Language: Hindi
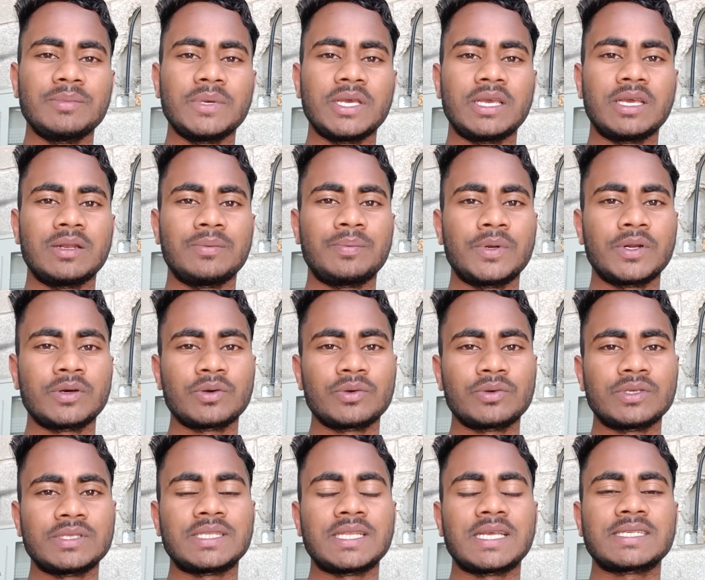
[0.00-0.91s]
में हेल्पर को
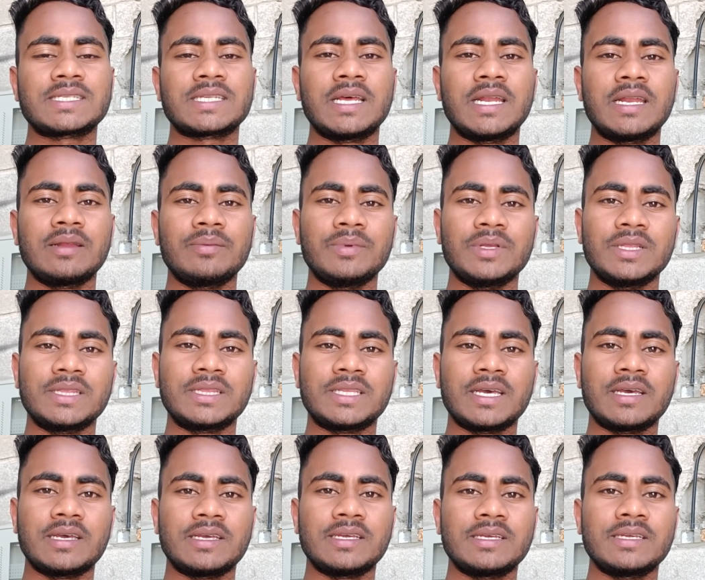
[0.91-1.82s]
कितना सैलरी मिलता
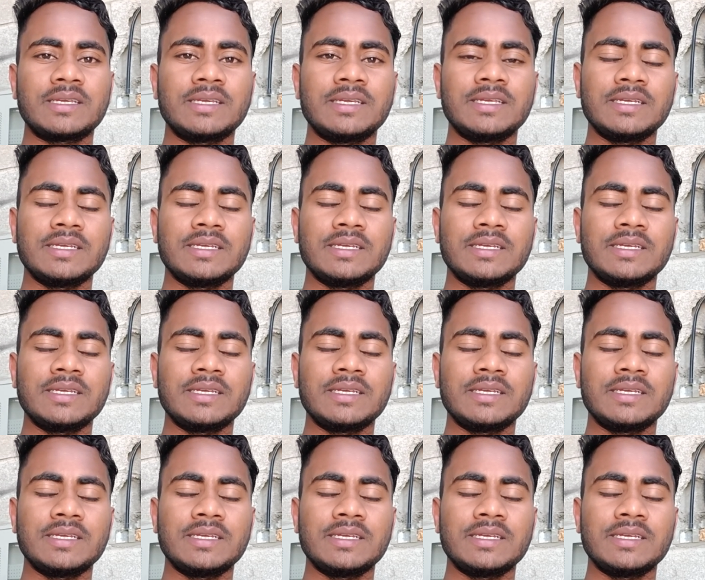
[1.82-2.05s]
है